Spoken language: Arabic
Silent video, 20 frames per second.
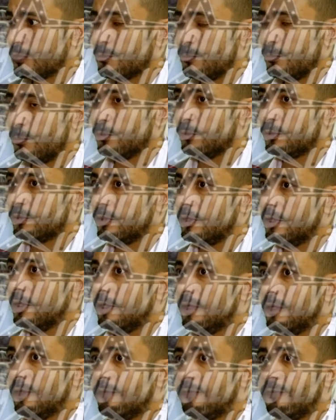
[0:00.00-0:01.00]
مظبوط
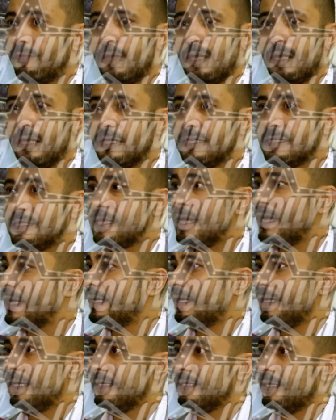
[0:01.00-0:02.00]

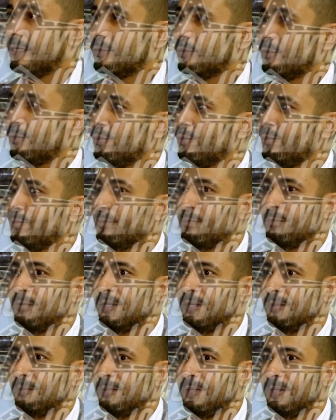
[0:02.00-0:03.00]
فازاي احنا نكون
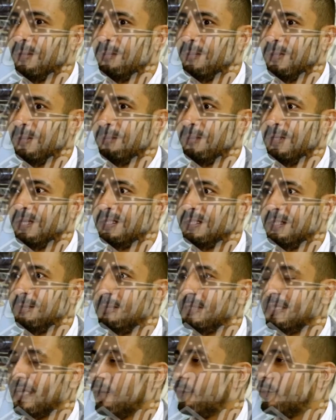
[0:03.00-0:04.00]

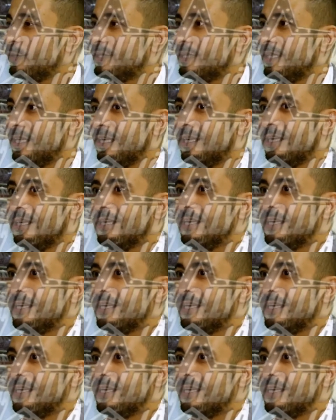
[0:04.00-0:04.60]
بيتم دعوتنا